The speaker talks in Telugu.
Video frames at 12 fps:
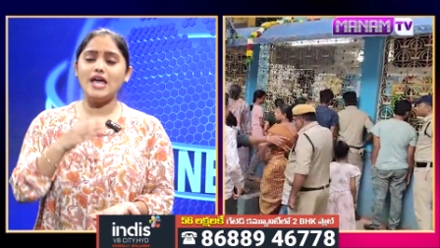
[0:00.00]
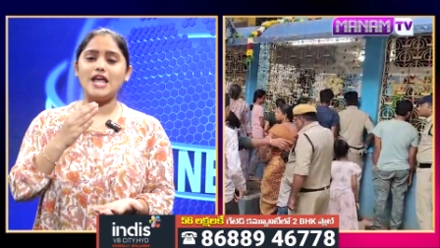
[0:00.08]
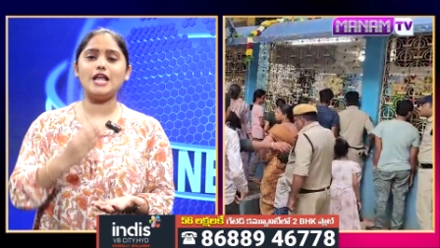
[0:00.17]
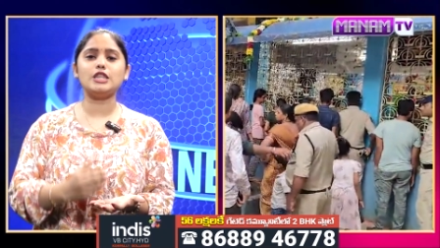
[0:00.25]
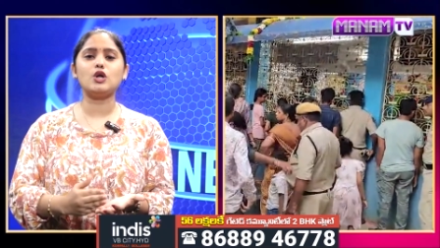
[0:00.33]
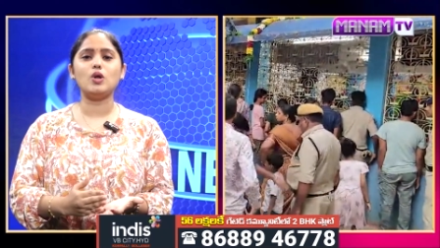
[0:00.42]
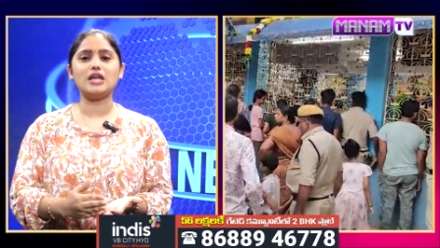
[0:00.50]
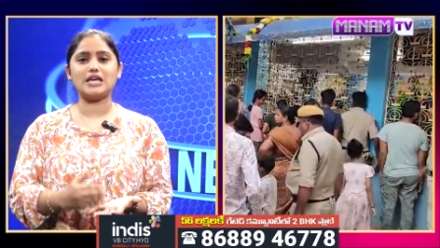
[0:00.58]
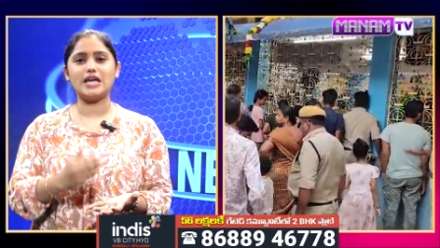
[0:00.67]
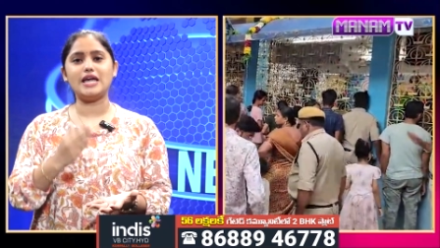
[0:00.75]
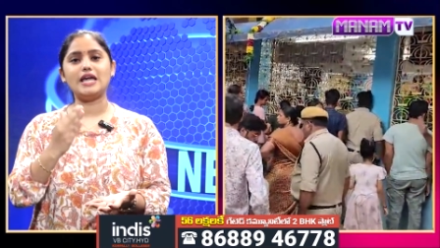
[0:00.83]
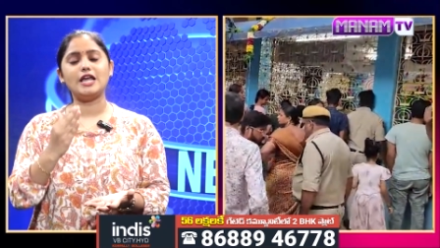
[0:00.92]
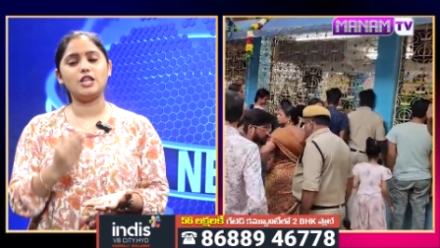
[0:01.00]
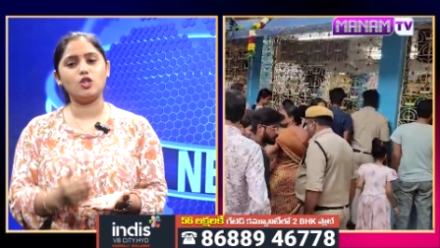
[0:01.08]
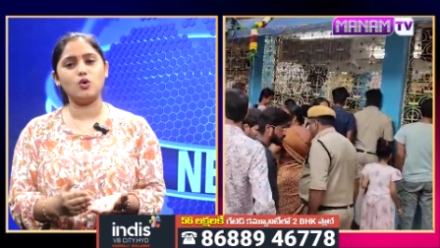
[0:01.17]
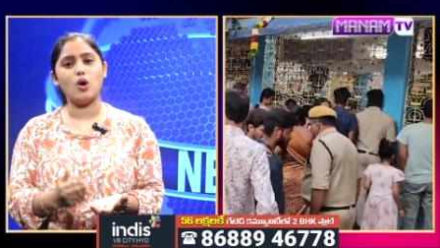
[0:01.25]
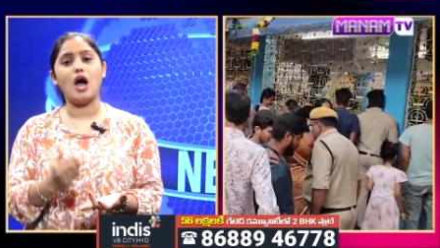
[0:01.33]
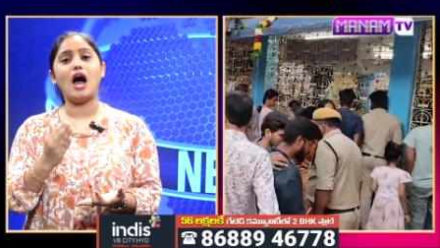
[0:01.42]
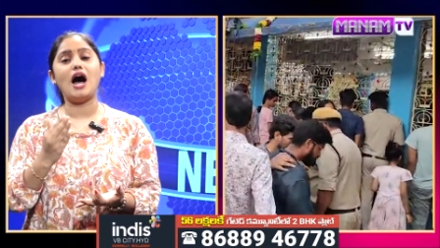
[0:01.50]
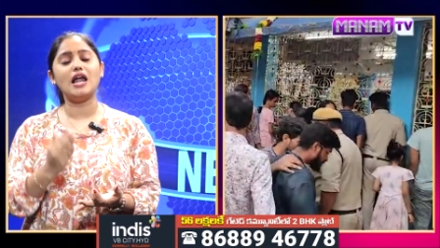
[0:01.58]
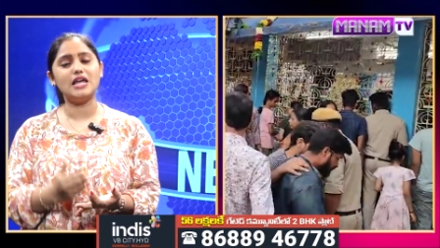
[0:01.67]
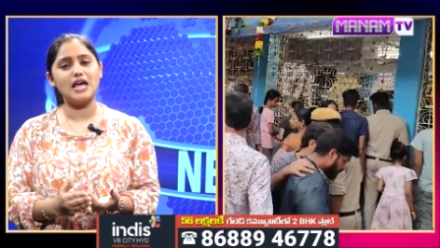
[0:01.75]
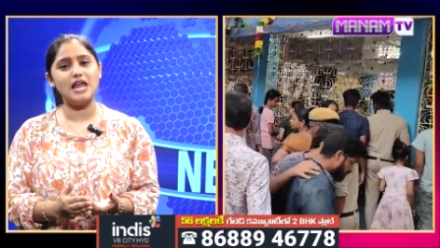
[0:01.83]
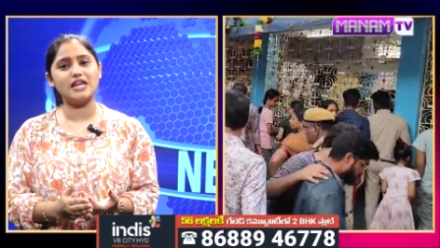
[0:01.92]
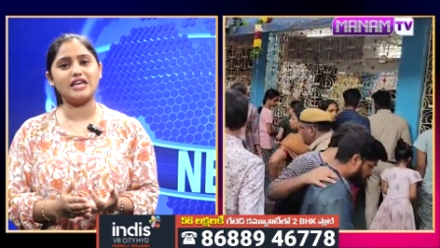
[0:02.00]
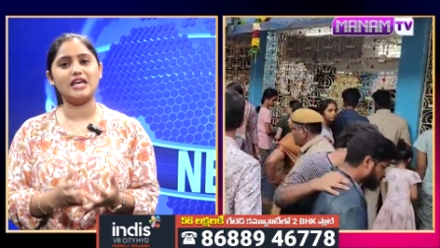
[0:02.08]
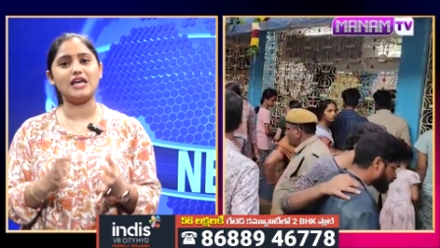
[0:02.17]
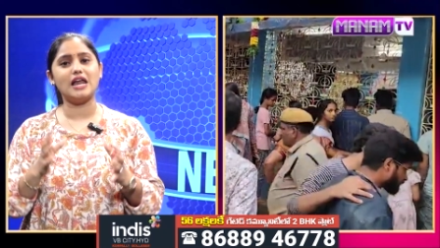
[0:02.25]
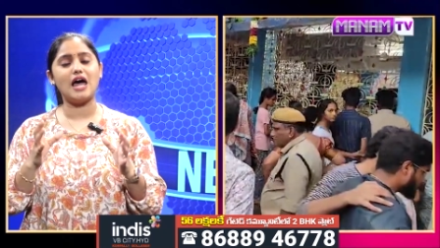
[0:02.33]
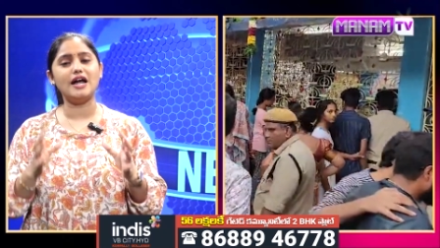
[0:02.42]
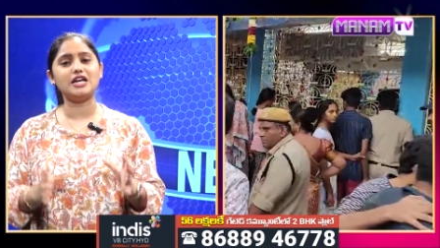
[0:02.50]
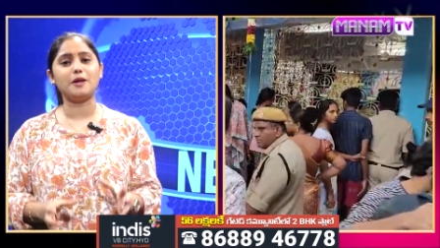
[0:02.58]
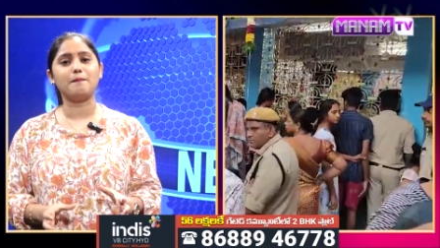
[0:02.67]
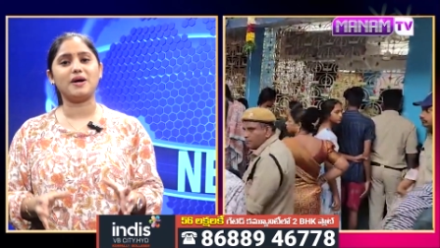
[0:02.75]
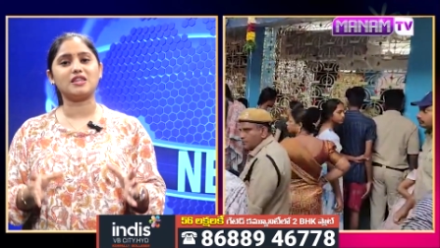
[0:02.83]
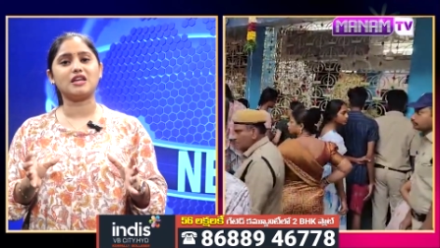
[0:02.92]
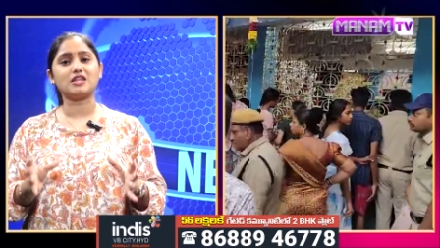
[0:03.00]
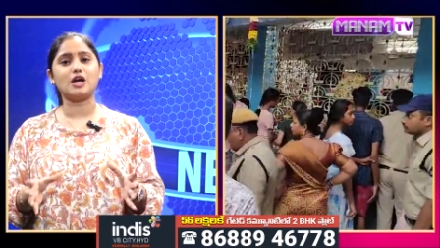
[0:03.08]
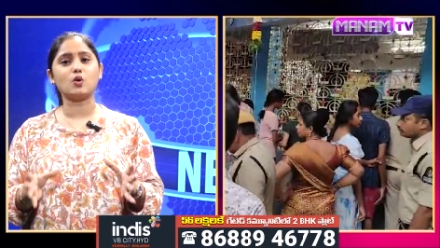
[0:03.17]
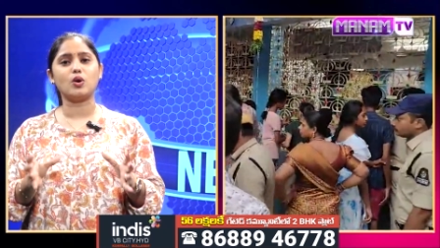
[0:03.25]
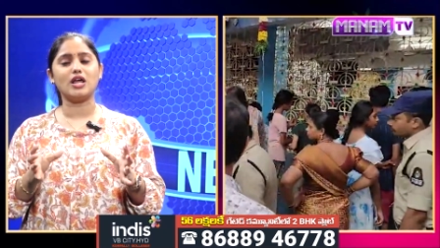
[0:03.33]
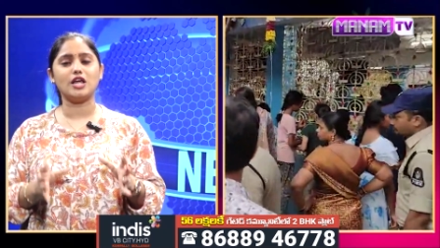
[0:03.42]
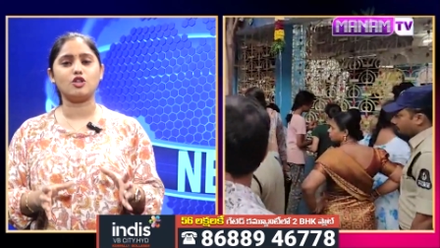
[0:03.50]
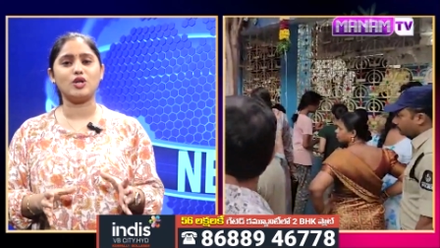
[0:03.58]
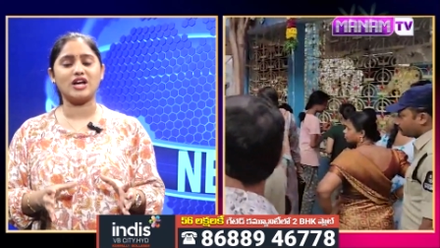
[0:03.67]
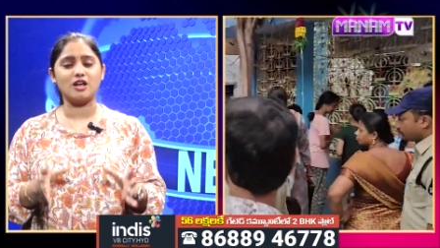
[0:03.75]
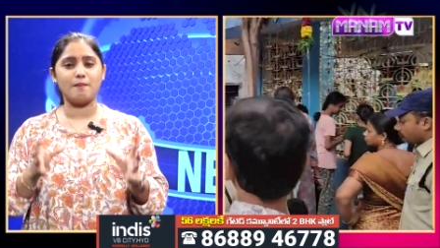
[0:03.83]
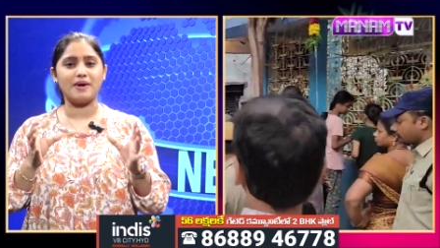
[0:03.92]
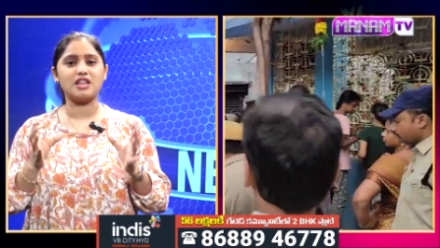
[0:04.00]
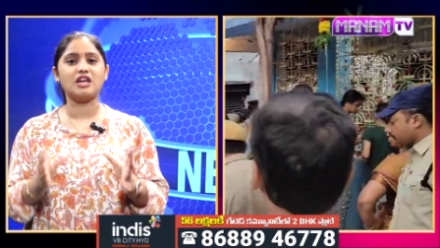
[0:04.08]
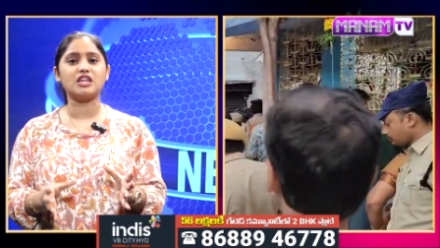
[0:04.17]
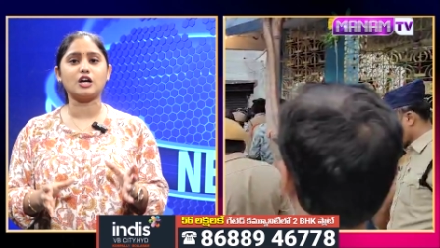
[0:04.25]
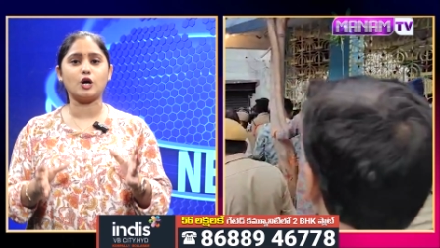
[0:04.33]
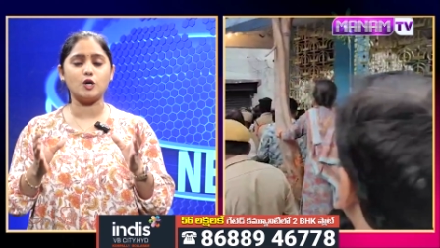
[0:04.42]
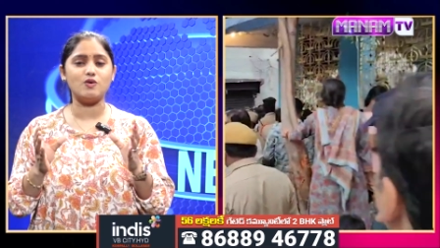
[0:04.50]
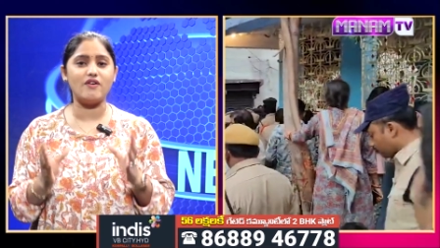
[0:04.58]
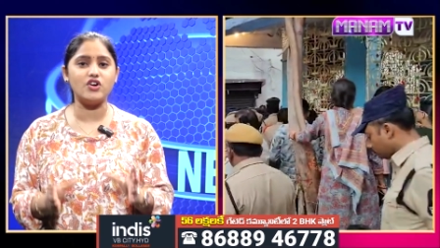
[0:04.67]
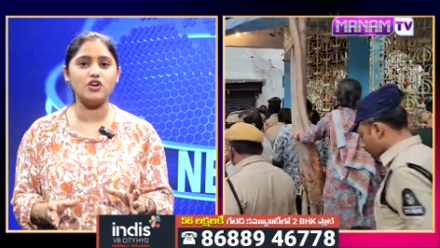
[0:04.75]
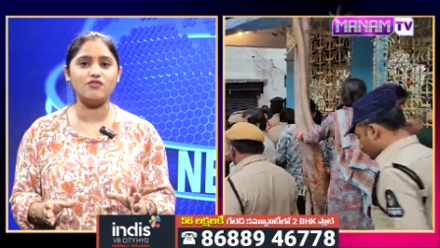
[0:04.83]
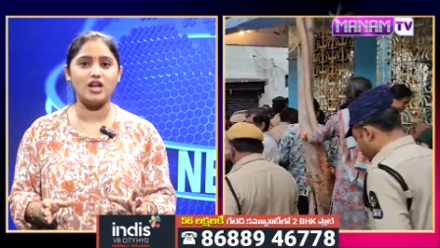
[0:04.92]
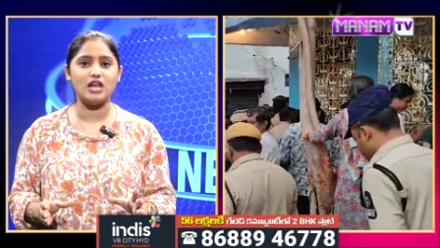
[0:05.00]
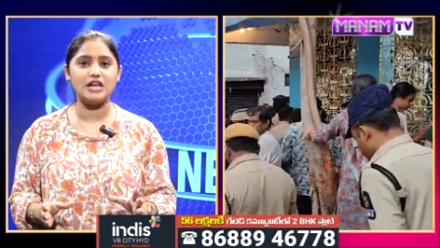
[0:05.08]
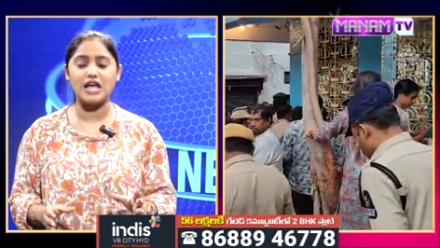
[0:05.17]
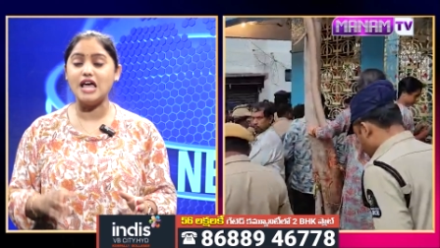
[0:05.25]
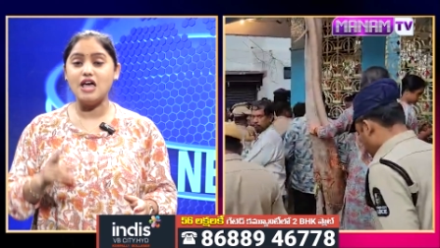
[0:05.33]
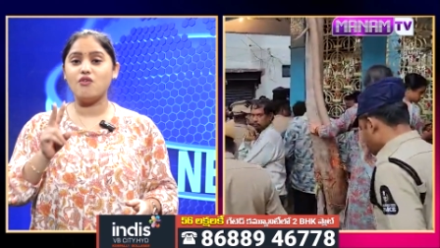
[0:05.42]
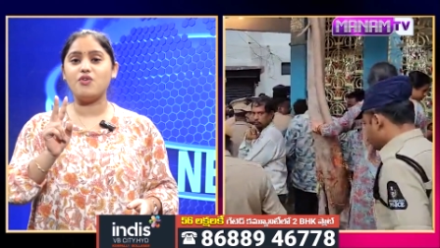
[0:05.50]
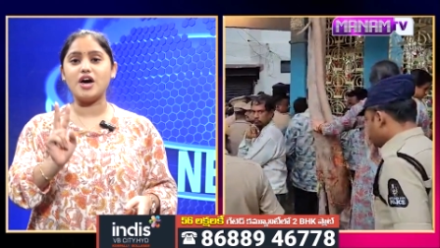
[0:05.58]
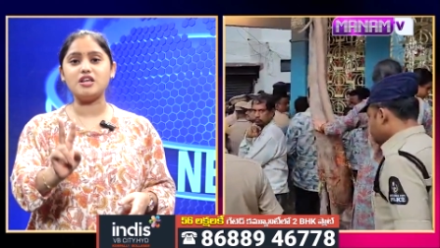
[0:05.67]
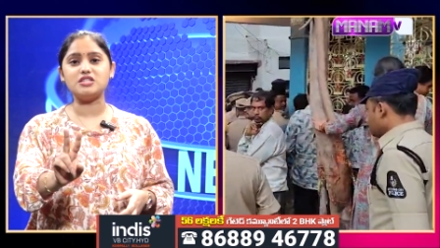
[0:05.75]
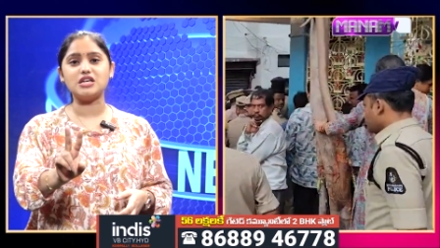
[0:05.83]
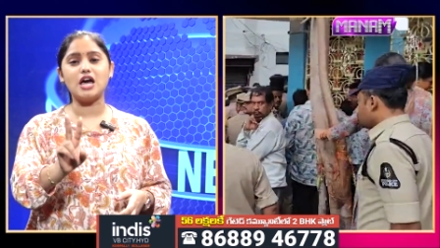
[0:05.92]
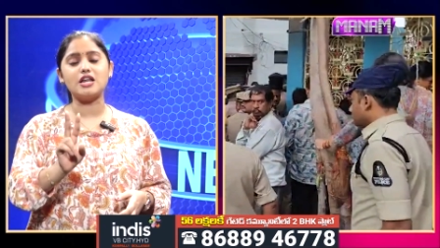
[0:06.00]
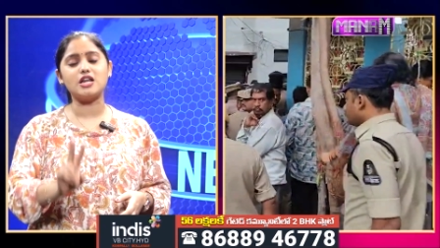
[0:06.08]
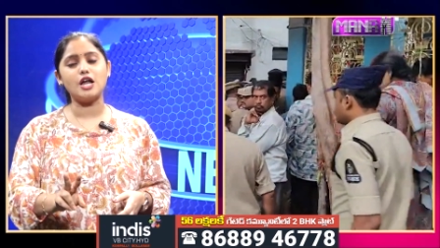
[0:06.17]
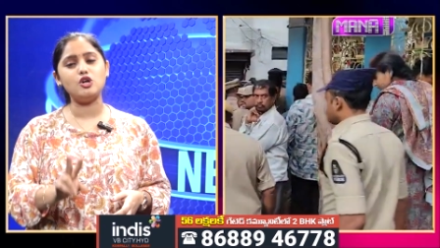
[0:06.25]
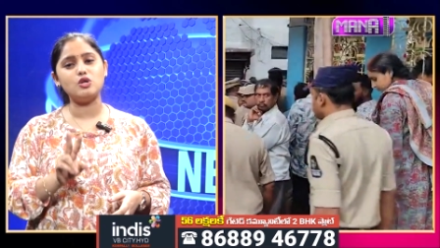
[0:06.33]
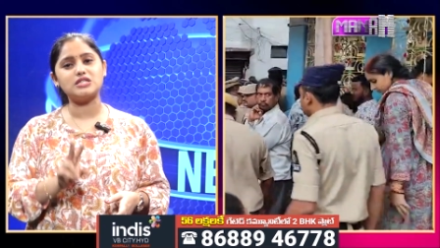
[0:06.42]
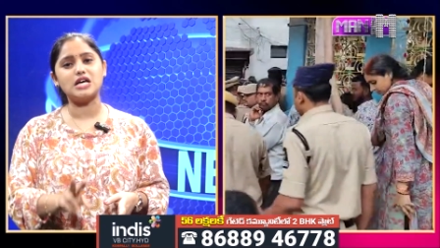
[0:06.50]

హిందువులకి హిందూ ఆలయాలకి ఎలాంటి భద్రత కూడా లేదు ఇక్కడ భద్రత కరువు అవడం వల్లనే వరుసగా రెండు